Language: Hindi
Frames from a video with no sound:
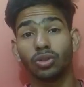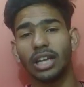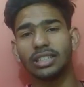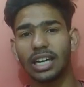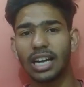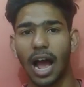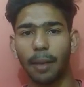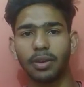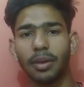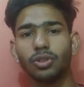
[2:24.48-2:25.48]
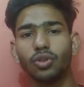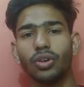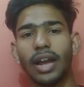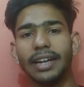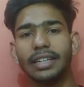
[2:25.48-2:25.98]
तो वैसे अगर आपके भी जो
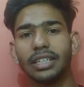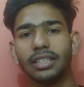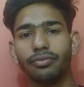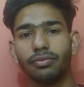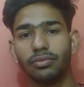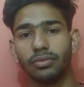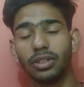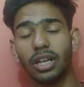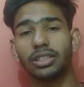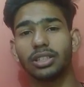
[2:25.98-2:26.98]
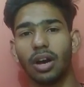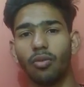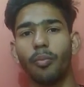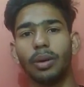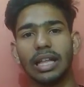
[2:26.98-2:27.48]
90 डेज का
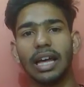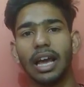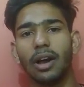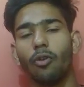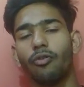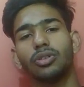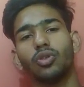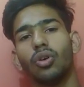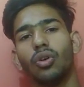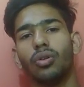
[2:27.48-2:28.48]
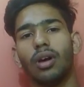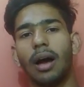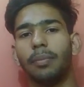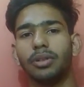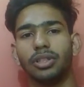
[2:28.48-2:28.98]
वो बता रहा है ऑफर तो
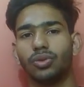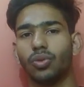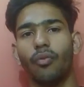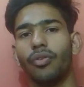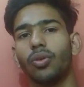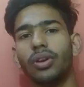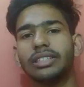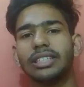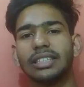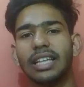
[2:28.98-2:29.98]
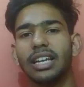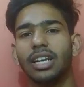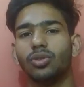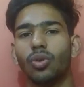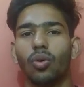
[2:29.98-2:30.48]
आप इस ऑफर को ले सकते हैं
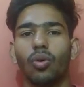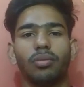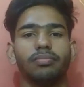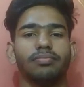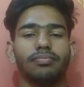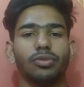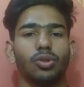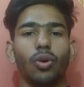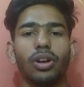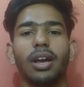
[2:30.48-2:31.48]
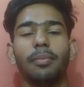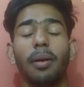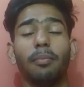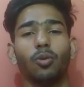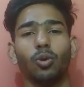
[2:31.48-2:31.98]
नहीं तो सॉरी अब
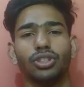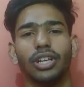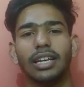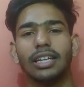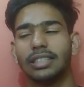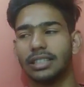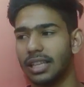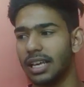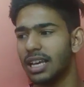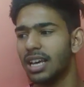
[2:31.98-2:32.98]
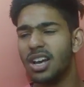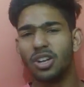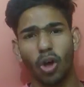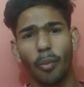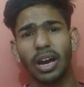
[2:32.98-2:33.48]
हम कुछ नहीं कर सकते हैं
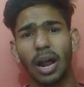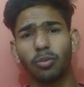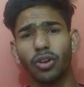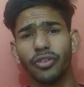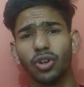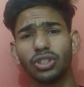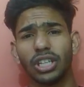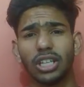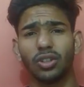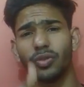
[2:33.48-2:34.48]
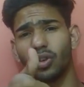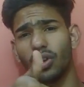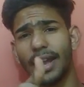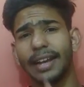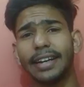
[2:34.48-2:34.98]
तो अब अगर आपको वीडियो अच्छी लगती तो वीडियो
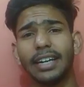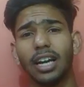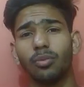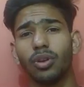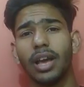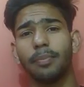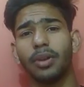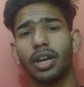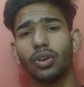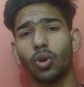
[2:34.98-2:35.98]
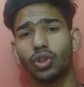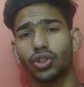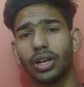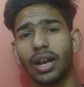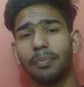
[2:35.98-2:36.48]
को लाइक करना ना भूले अपने
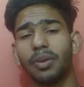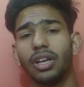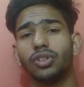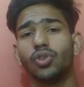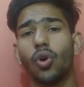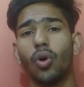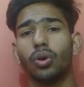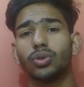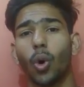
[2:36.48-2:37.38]
क्वेश्चन अपने जो